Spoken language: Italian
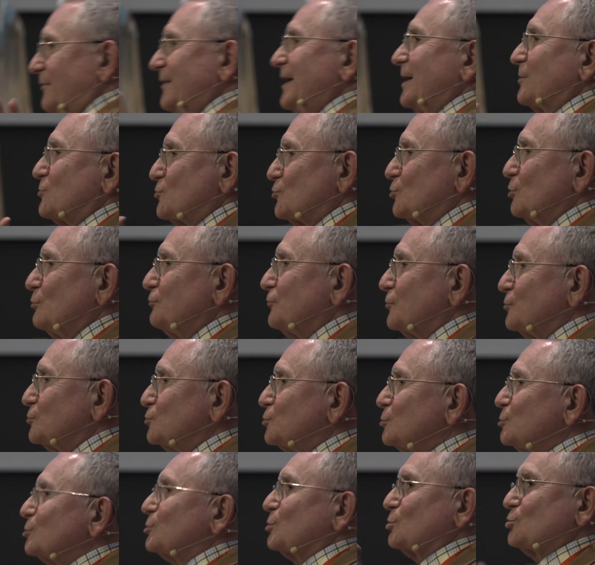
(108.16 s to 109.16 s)
verso il
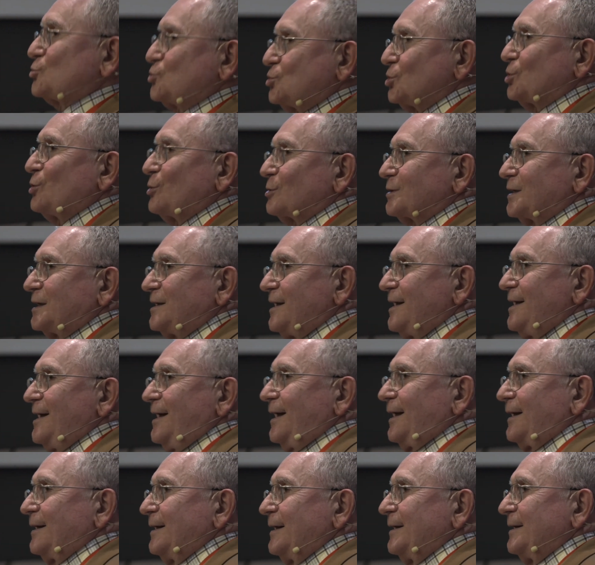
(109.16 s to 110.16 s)
futuro ciò
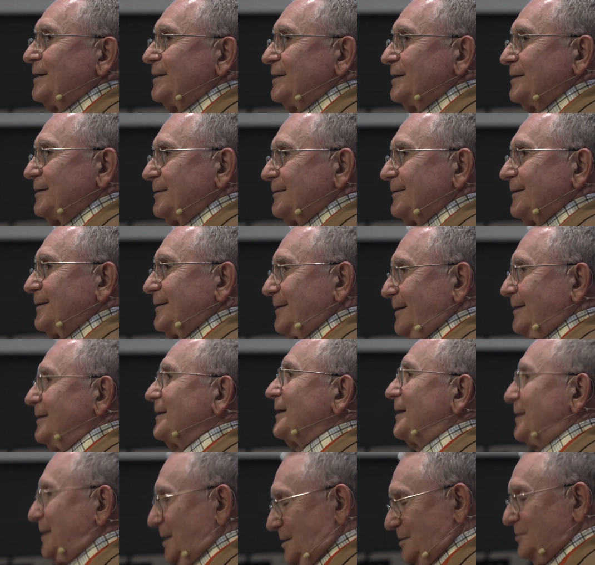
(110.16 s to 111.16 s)
che,
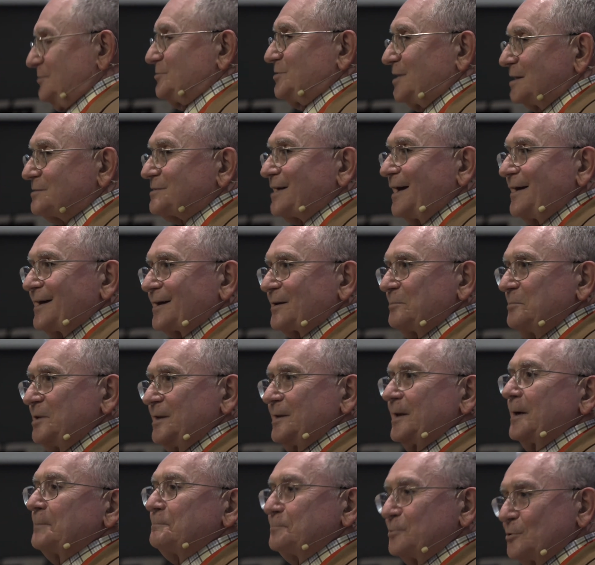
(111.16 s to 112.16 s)
che
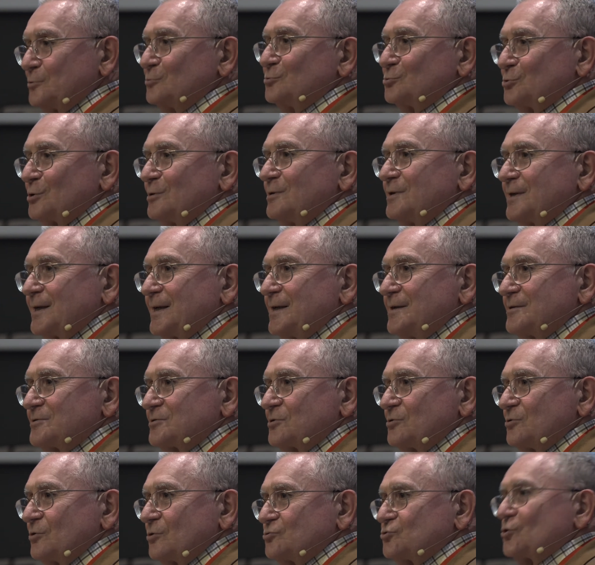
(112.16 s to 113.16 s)
determina appunto il
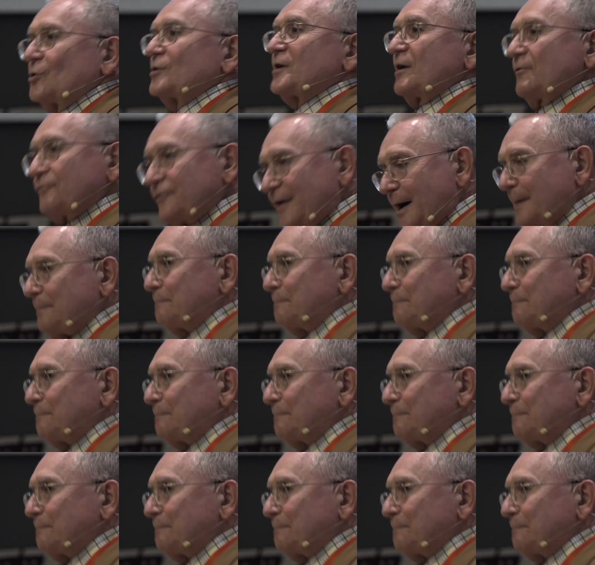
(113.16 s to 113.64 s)
rischio, ciò che fa